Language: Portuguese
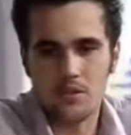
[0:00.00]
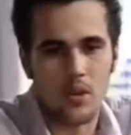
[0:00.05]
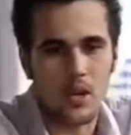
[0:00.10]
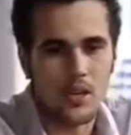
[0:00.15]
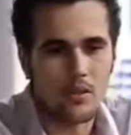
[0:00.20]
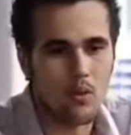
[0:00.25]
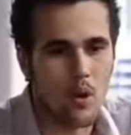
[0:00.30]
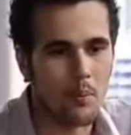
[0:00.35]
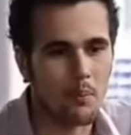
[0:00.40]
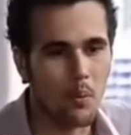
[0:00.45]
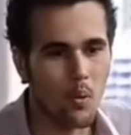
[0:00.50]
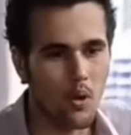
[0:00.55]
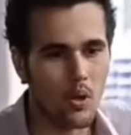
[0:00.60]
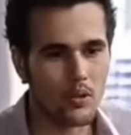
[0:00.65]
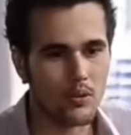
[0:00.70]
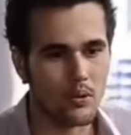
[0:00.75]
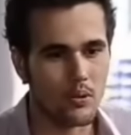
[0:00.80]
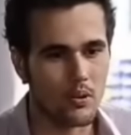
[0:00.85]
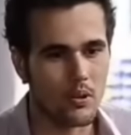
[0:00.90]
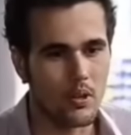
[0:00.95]
a história do
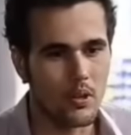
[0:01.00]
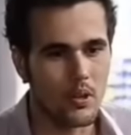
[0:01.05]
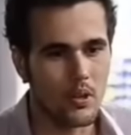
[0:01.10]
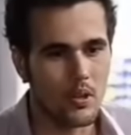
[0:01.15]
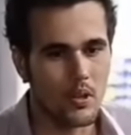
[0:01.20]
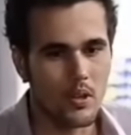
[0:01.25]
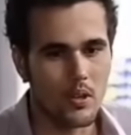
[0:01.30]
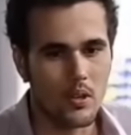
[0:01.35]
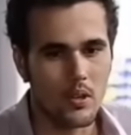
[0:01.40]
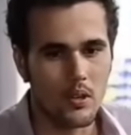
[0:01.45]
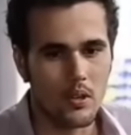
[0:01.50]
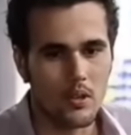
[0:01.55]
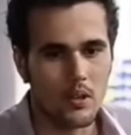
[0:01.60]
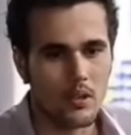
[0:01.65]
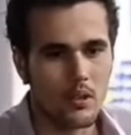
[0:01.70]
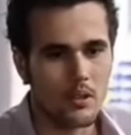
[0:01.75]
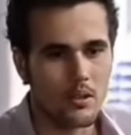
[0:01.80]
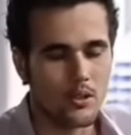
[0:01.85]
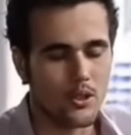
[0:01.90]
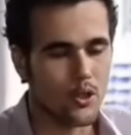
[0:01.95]
aborto. Uhum.
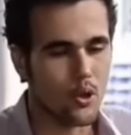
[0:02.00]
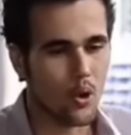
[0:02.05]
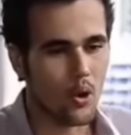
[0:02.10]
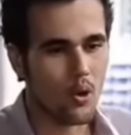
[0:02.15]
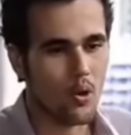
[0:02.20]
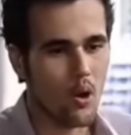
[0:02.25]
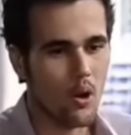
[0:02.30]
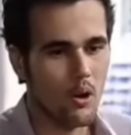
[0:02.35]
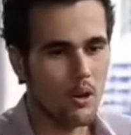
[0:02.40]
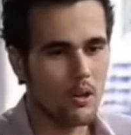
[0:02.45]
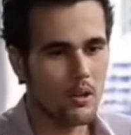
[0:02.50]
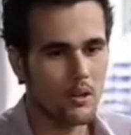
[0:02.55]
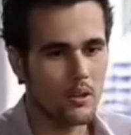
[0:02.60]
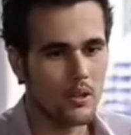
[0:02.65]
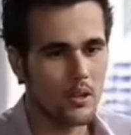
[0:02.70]
Chorou.